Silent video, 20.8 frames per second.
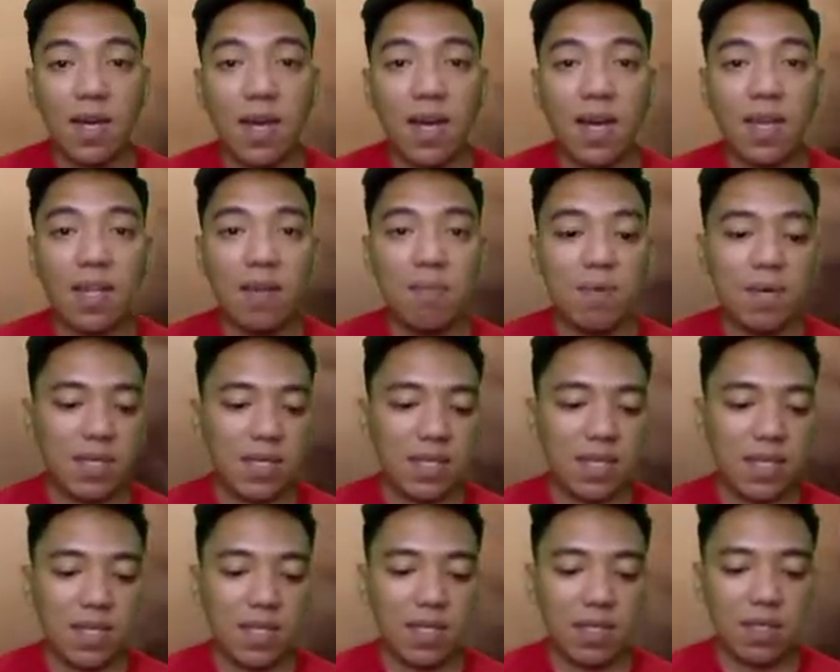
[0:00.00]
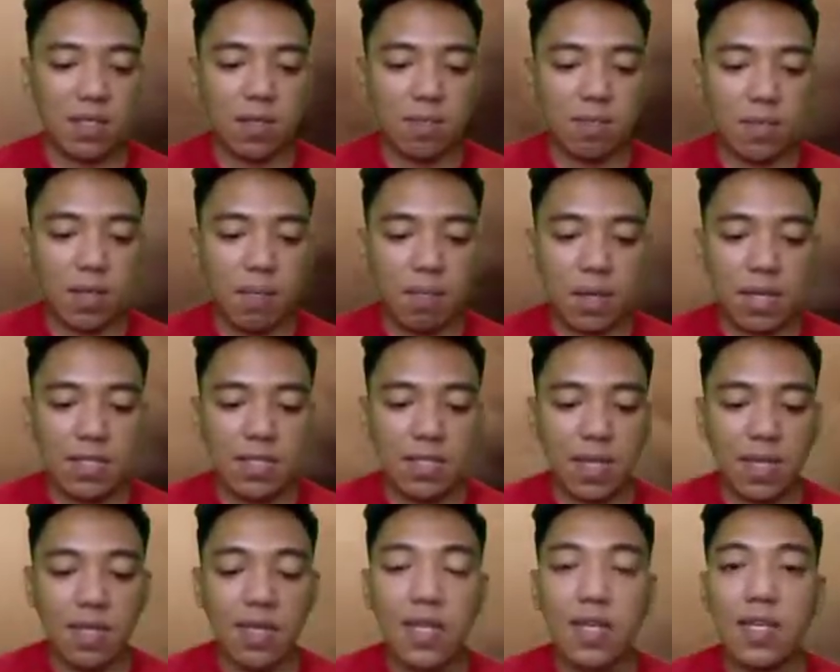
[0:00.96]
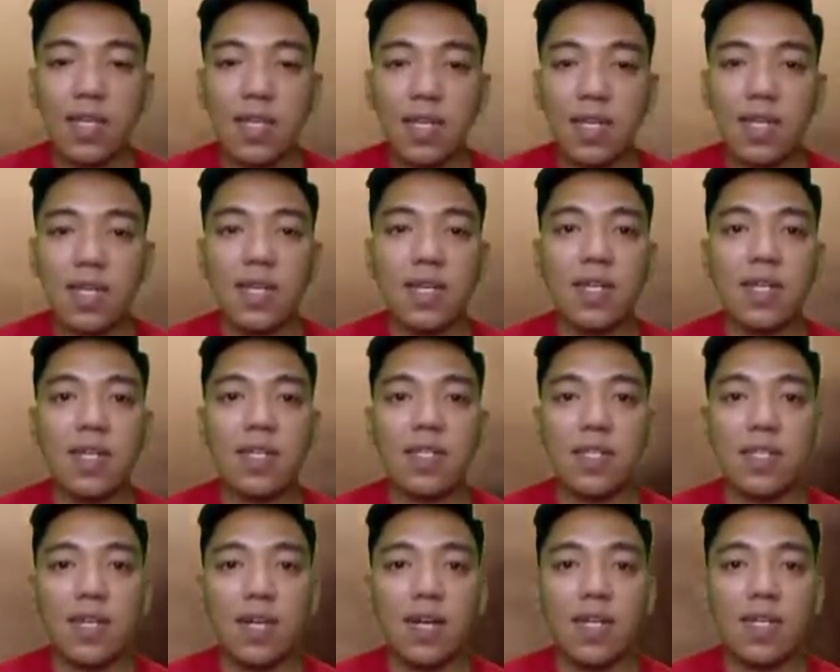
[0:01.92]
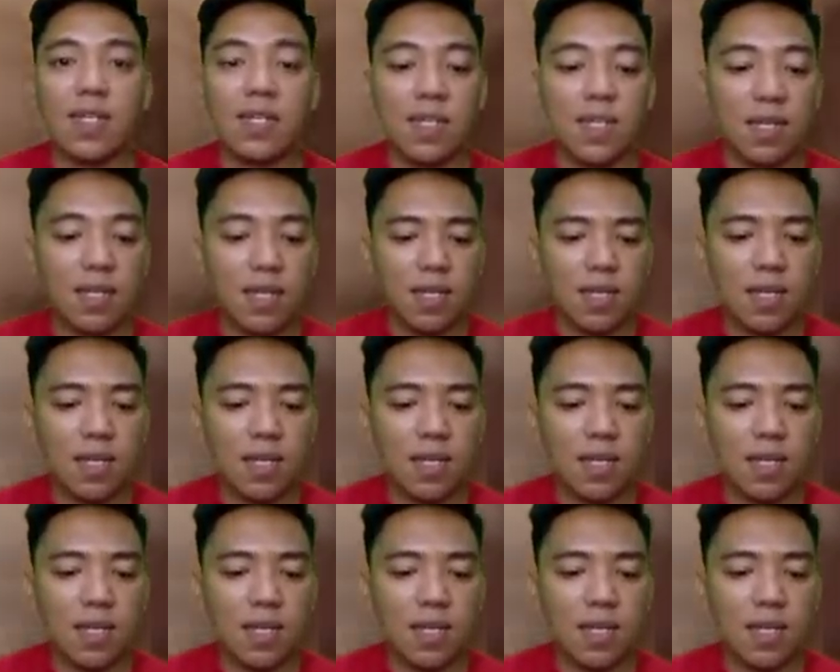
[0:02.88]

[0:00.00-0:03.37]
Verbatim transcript: ada bagian kemasannya yang nggak sengaja